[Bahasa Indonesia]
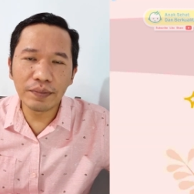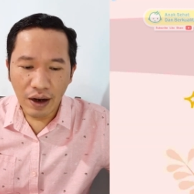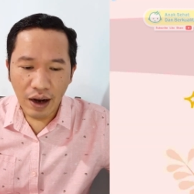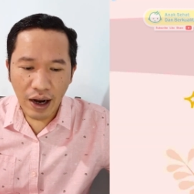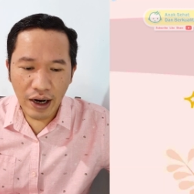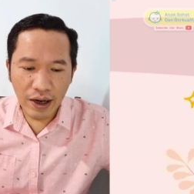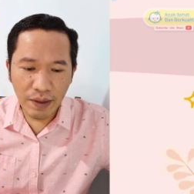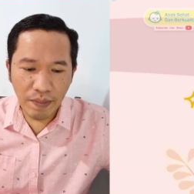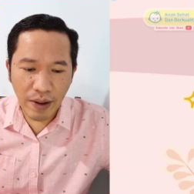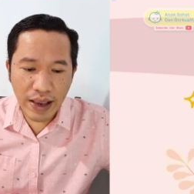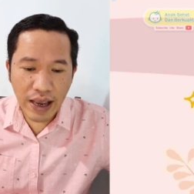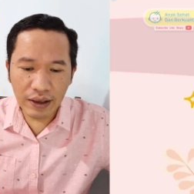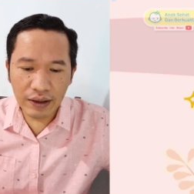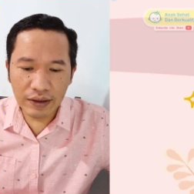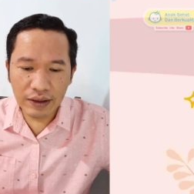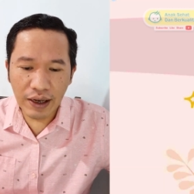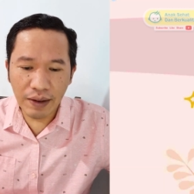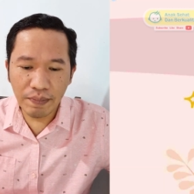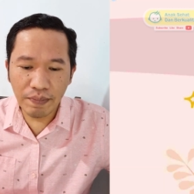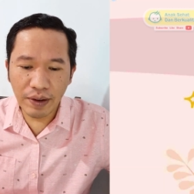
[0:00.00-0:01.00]
Ada
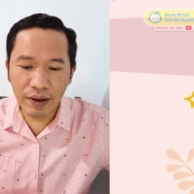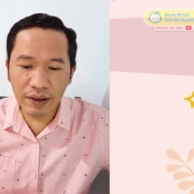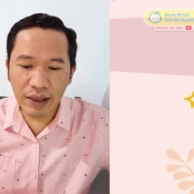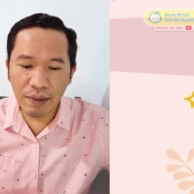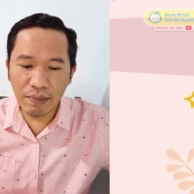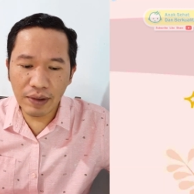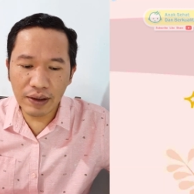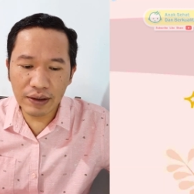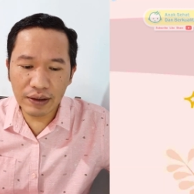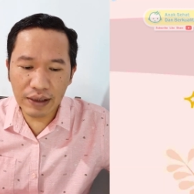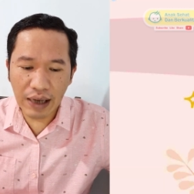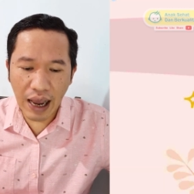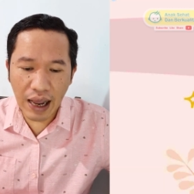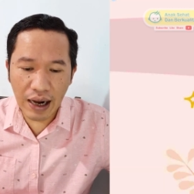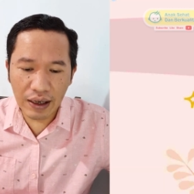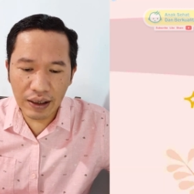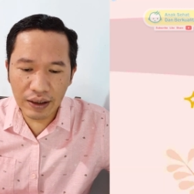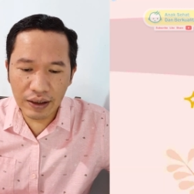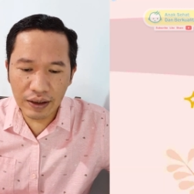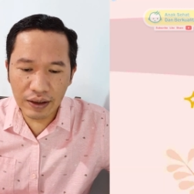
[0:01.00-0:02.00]
banyak. Yang pertama
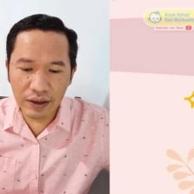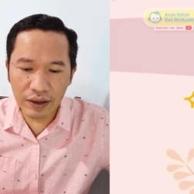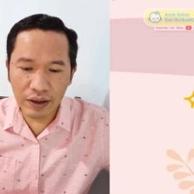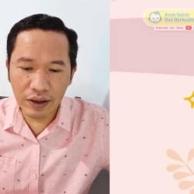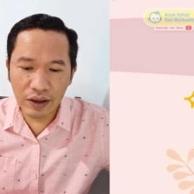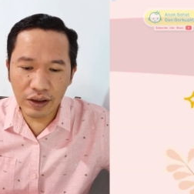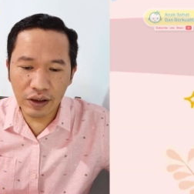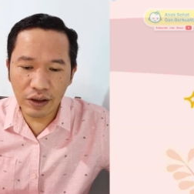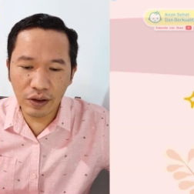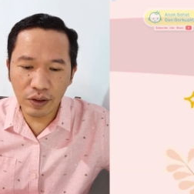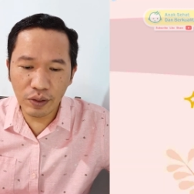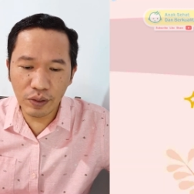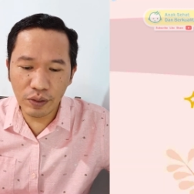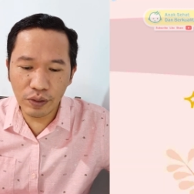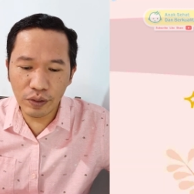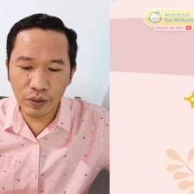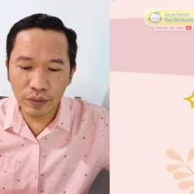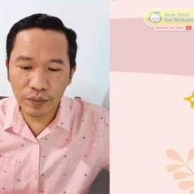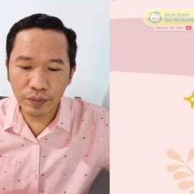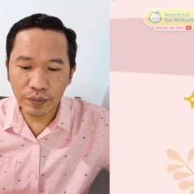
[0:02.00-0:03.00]
sekali
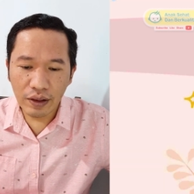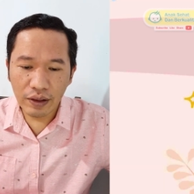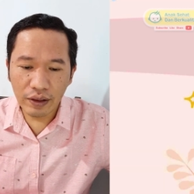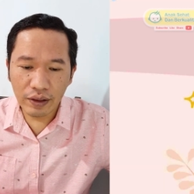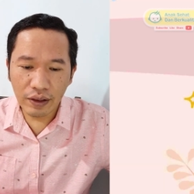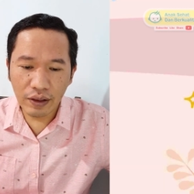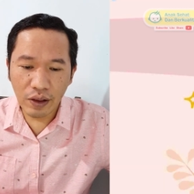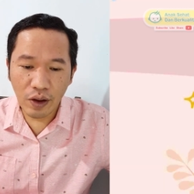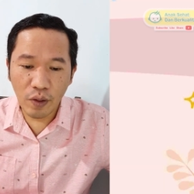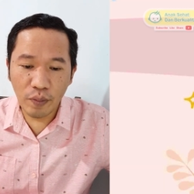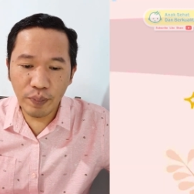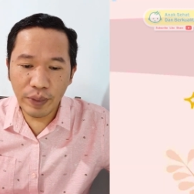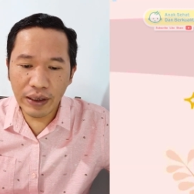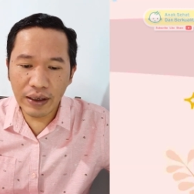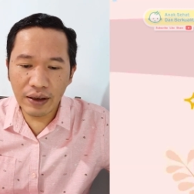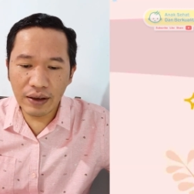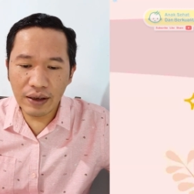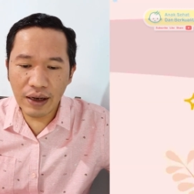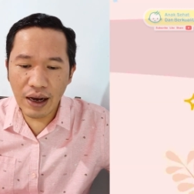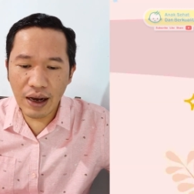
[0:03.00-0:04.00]
itu
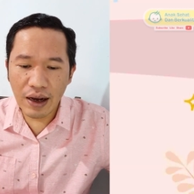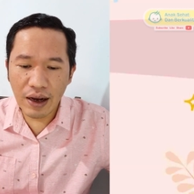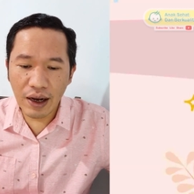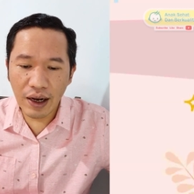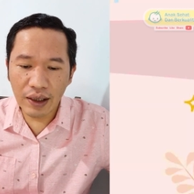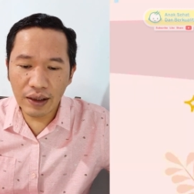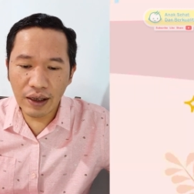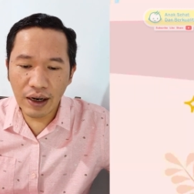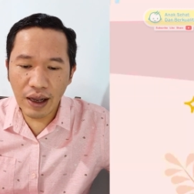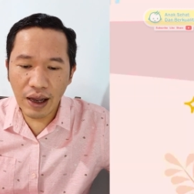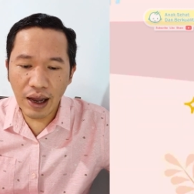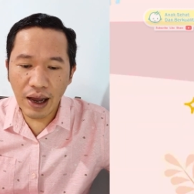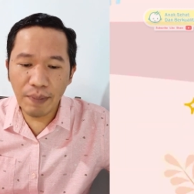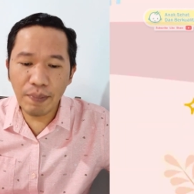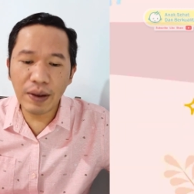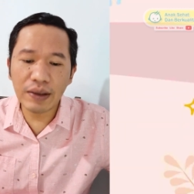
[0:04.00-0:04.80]
topiknya adalah apa